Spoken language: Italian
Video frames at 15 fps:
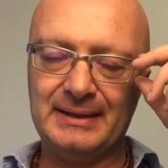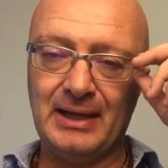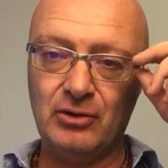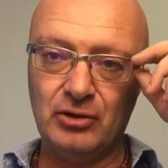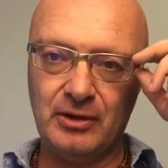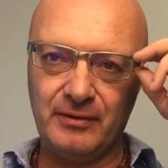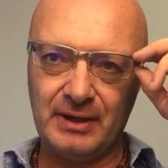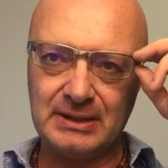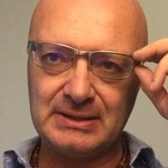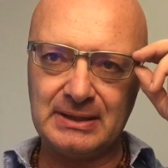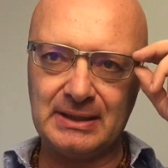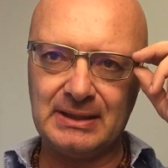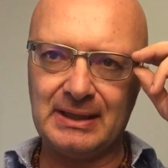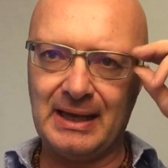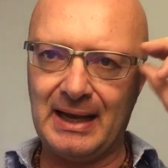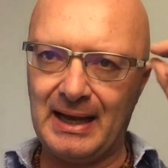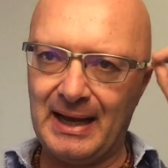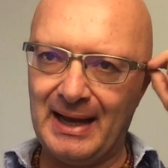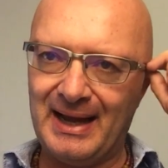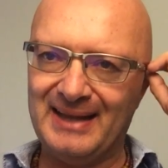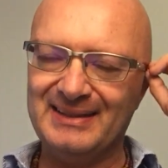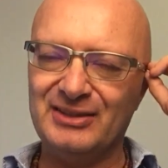
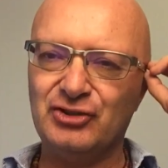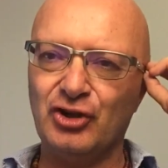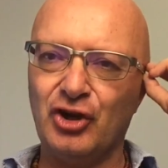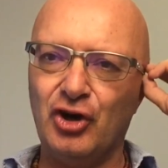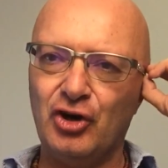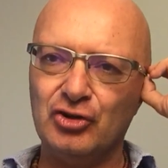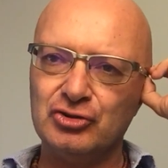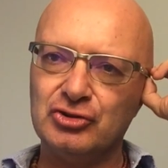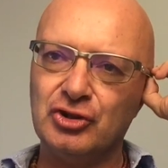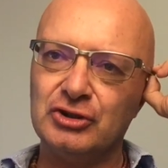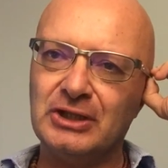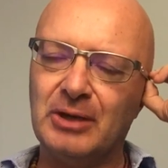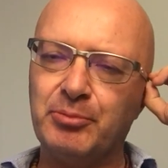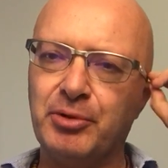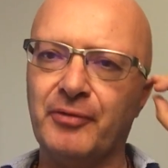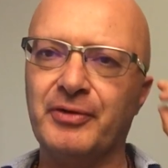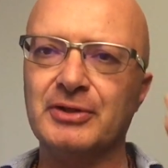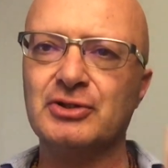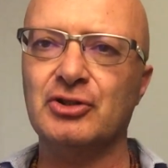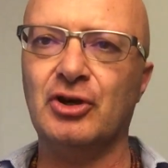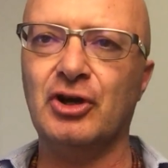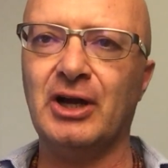dall'Università di Toronto dal
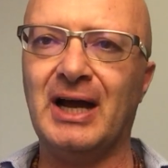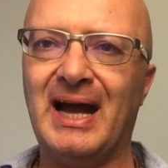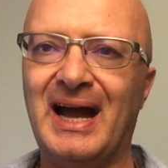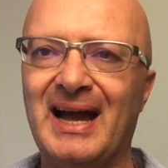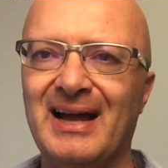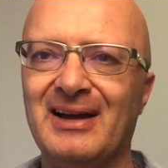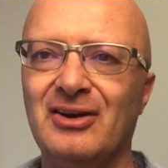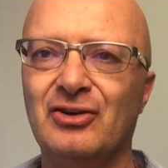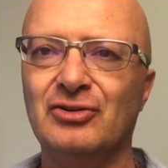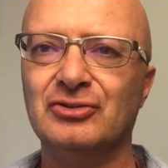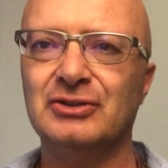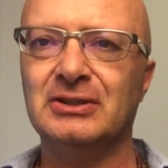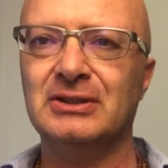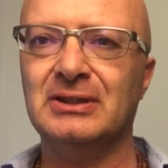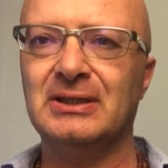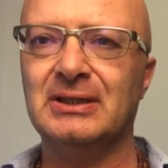professor Aaron